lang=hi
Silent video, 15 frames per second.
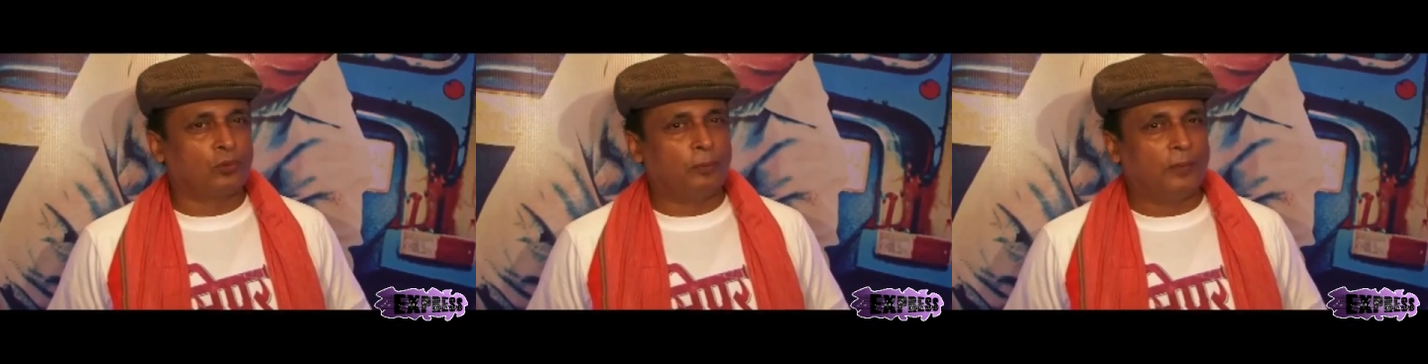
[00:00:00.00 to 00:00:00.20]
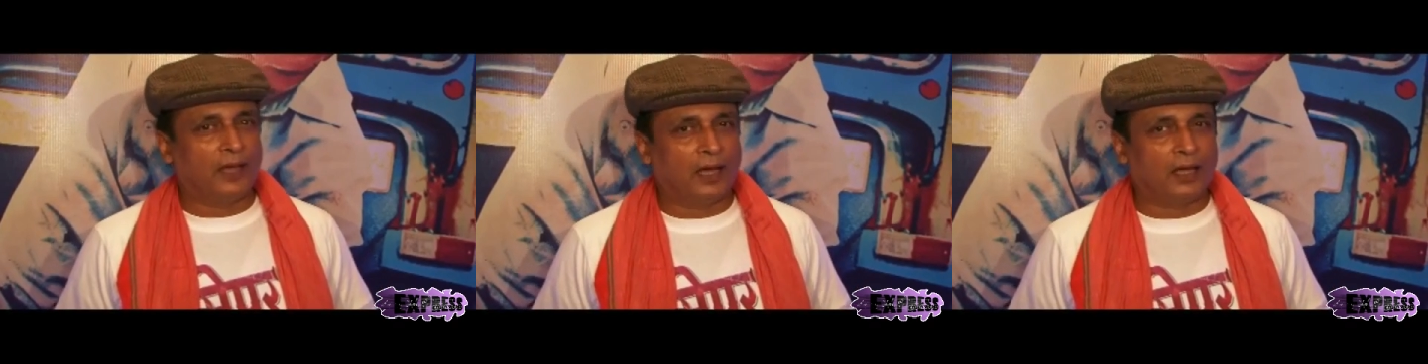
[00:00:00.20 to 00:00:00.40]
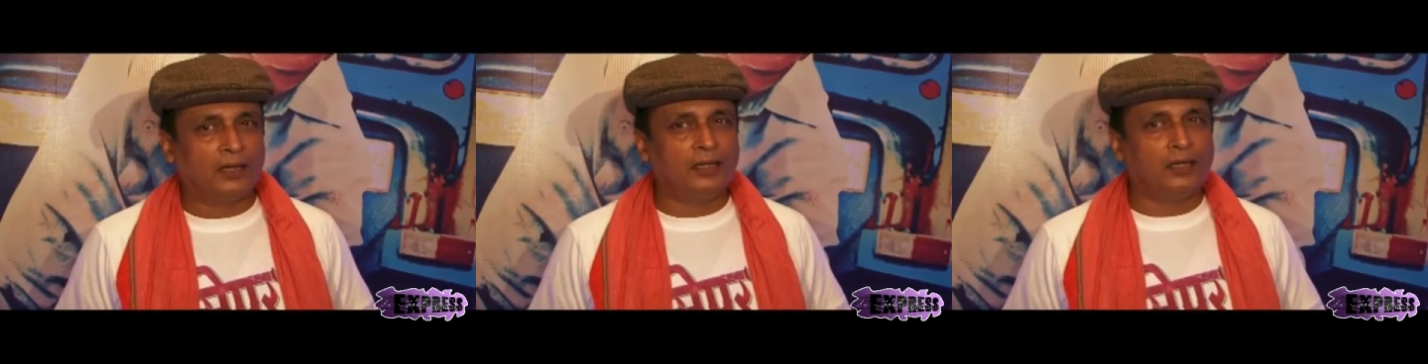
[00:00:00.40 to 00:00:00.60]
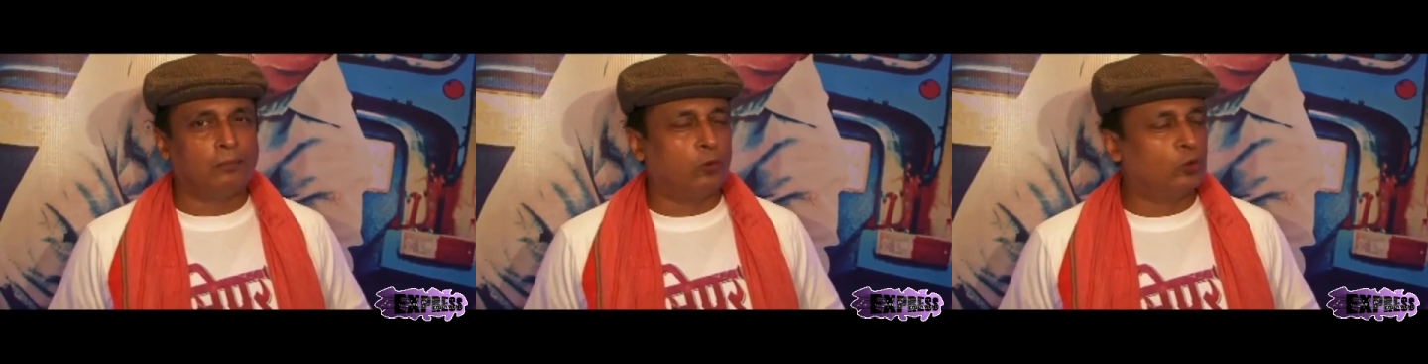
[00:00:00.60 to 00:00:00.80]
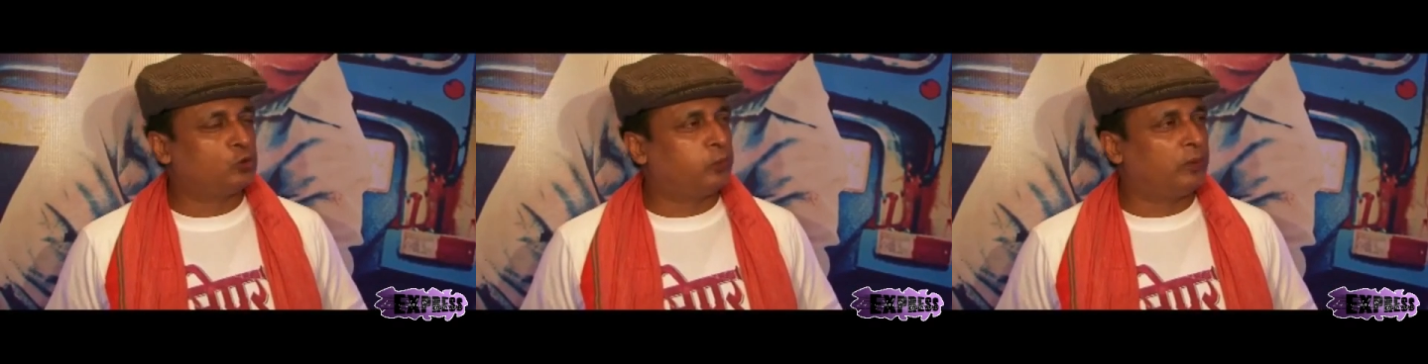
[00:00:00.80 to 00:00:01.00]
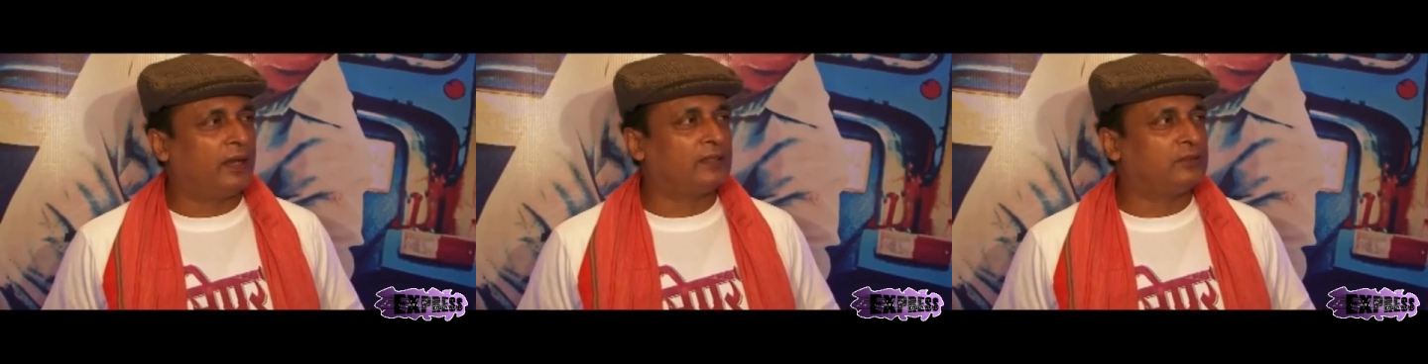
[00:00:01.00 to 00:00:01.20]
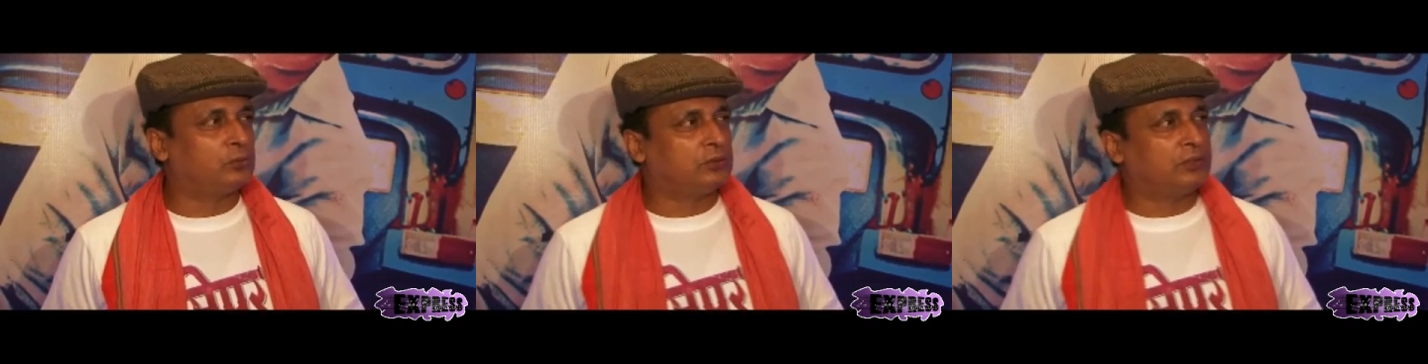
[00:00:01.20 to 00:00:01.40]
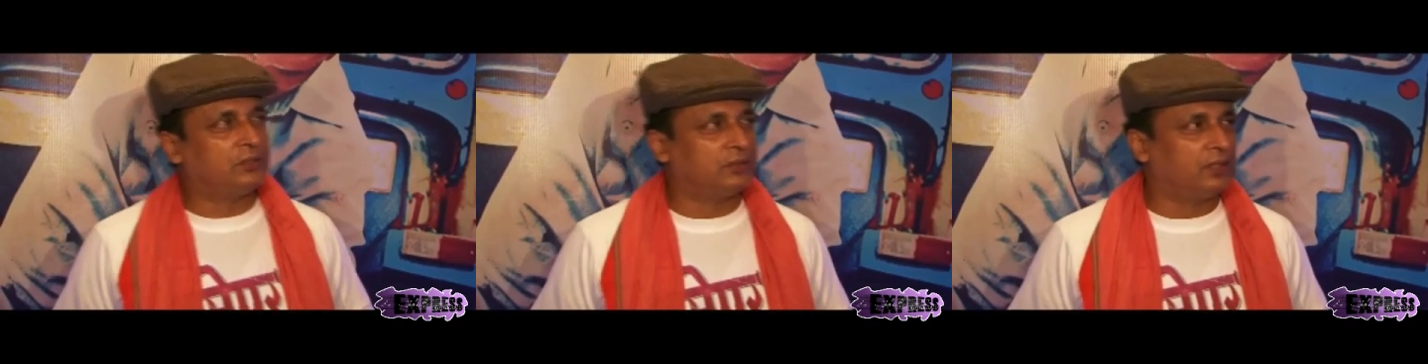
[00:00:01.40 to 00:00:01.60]
इसमें कोई बिहारी या
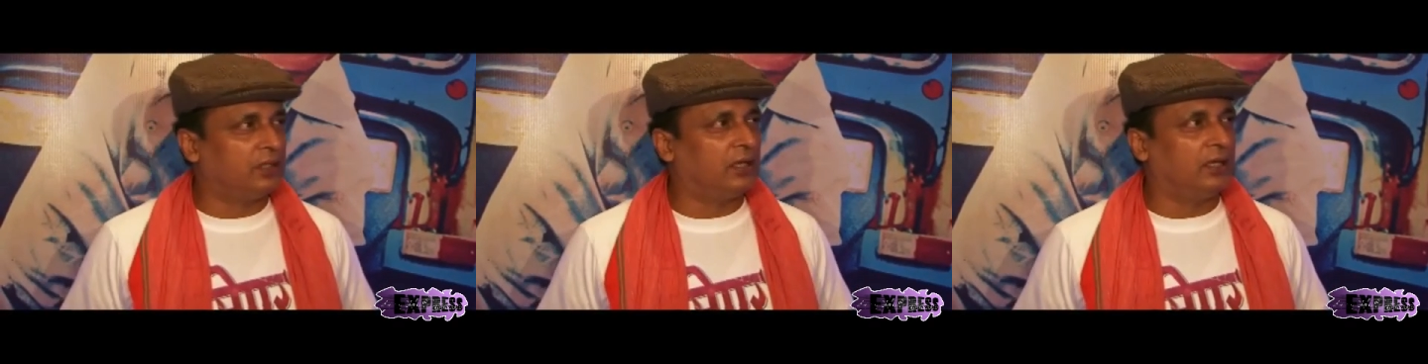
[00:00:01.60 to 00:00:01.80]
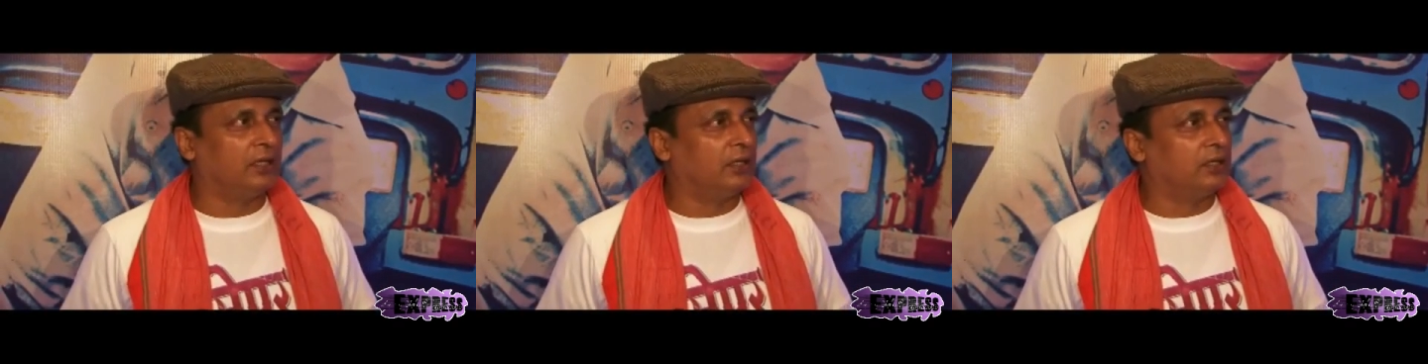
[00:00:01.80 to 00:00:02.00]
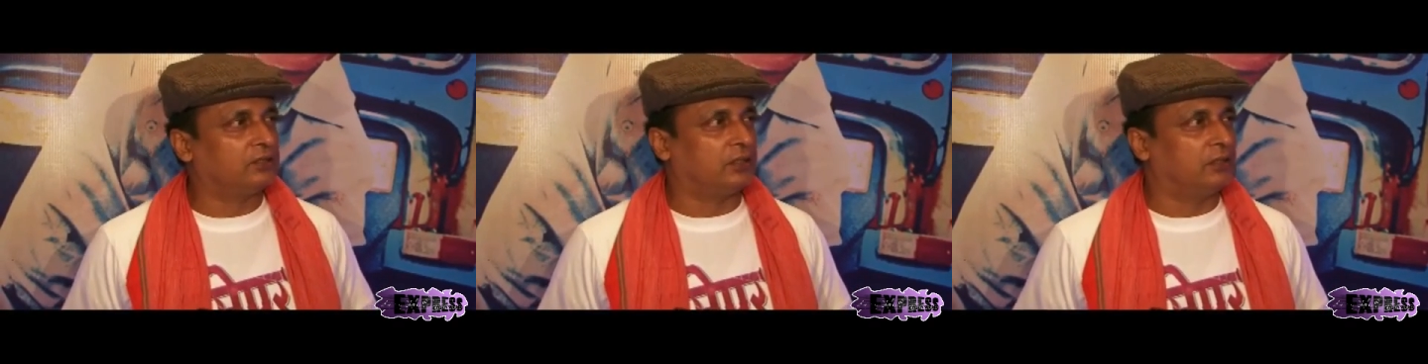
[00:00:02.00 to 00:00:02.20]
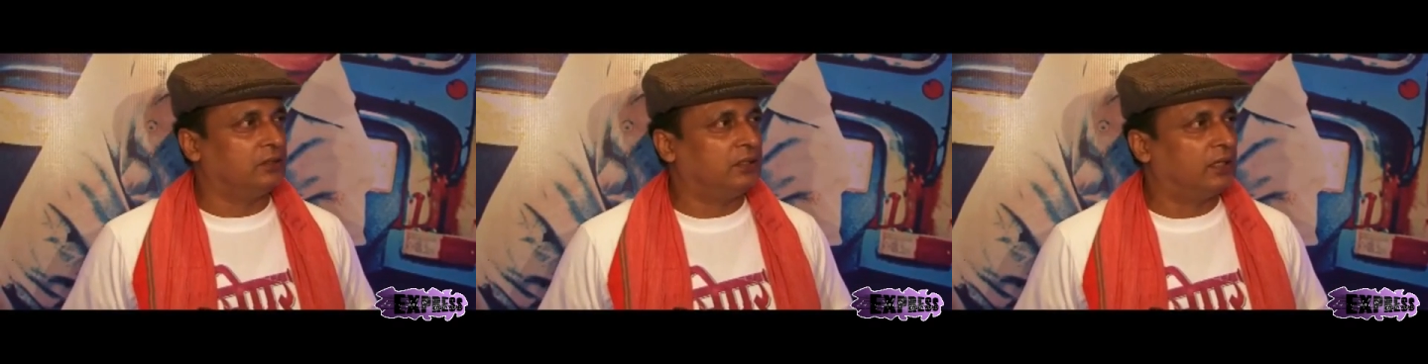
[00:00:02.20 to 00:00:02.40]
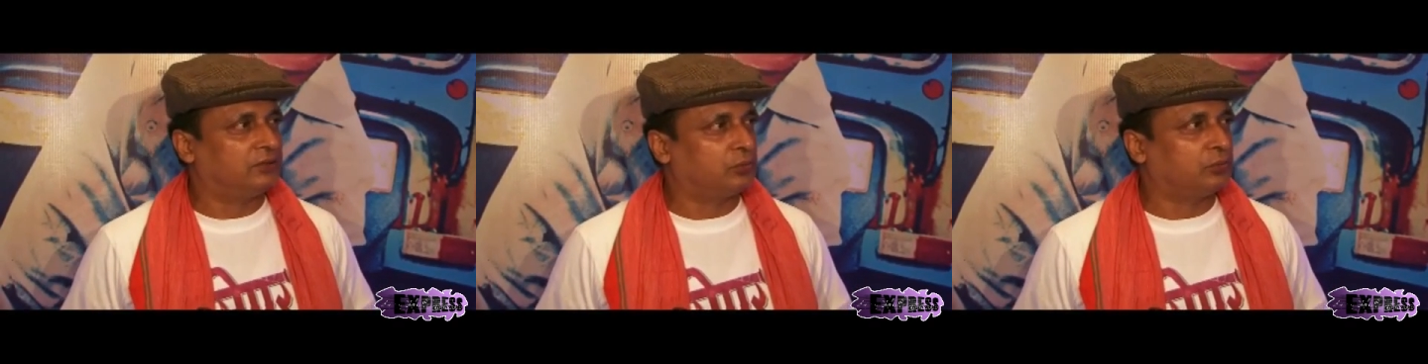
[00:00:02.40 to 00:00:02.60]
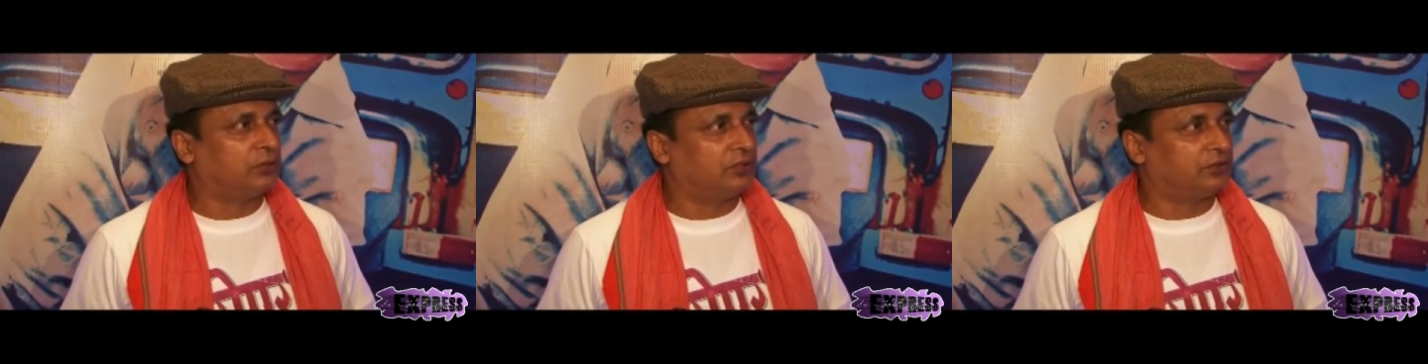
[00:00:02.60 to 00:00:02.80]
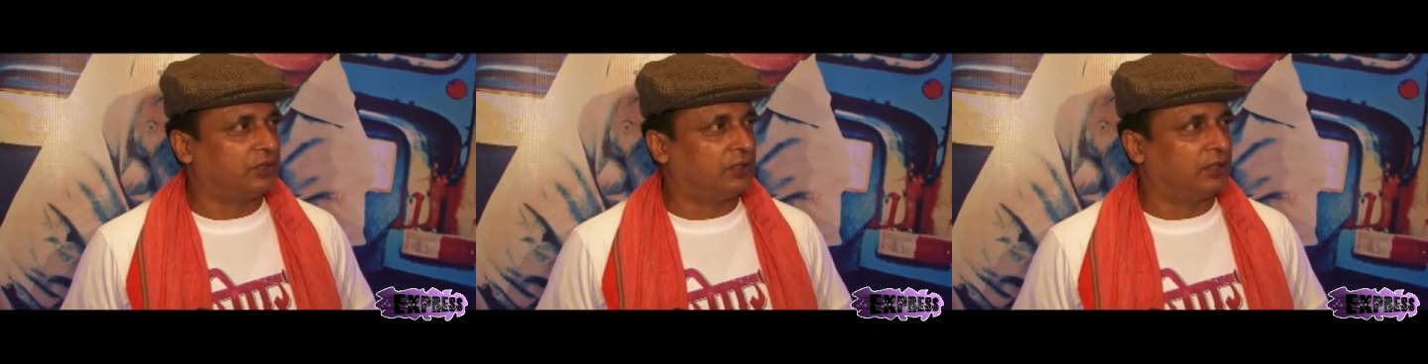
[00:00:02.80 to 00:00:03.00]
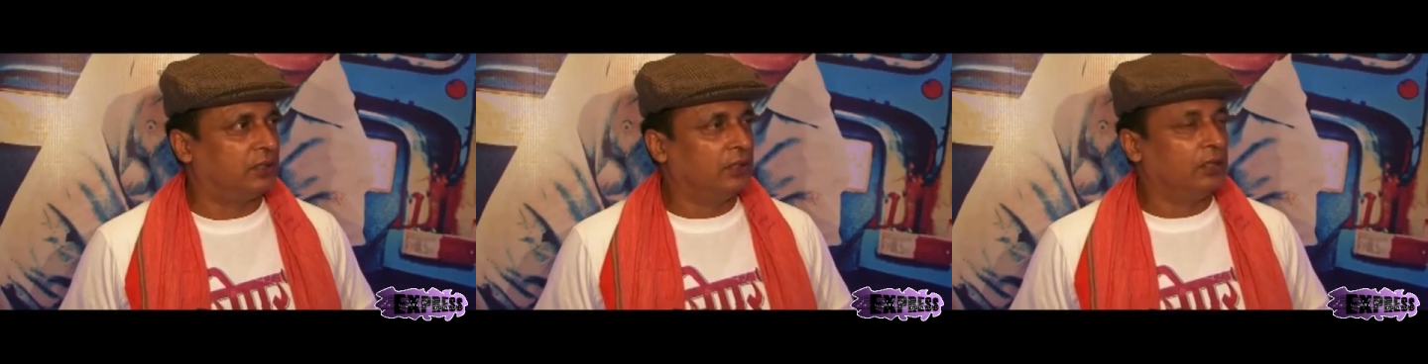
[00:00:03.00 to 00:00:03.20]
भोजपुरी ऐसी कोई चीज़ नहीं है इंग्लिश हिंदी ऐसी
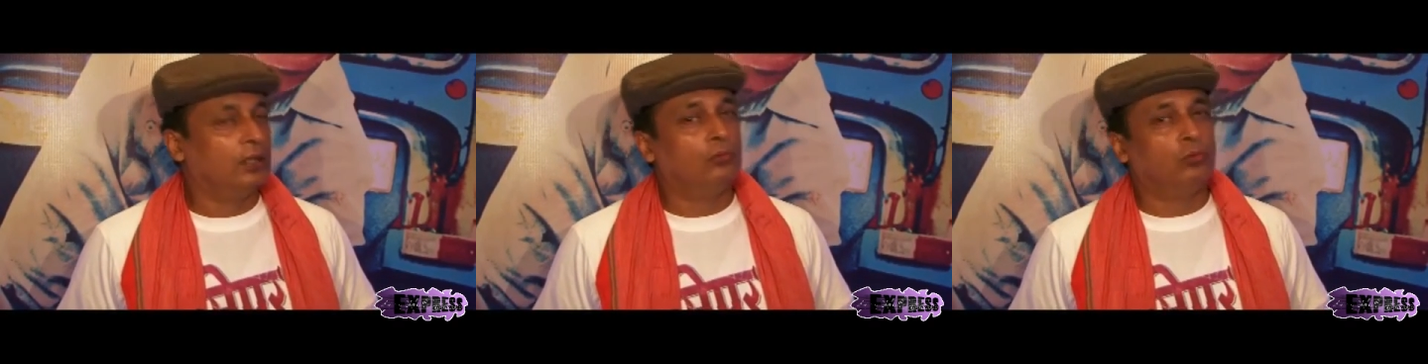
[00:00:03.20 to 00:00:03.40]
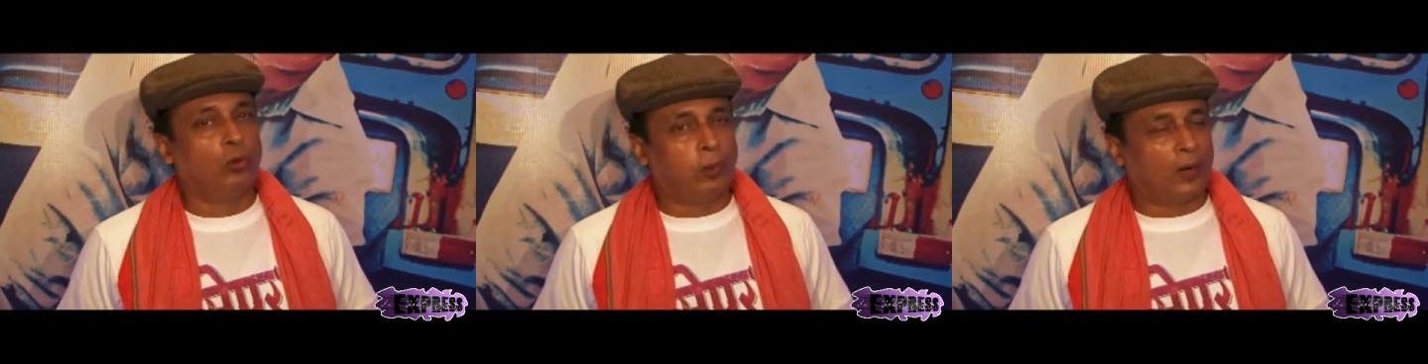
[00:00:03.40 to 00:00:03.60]
कोई चीज़ नहीं है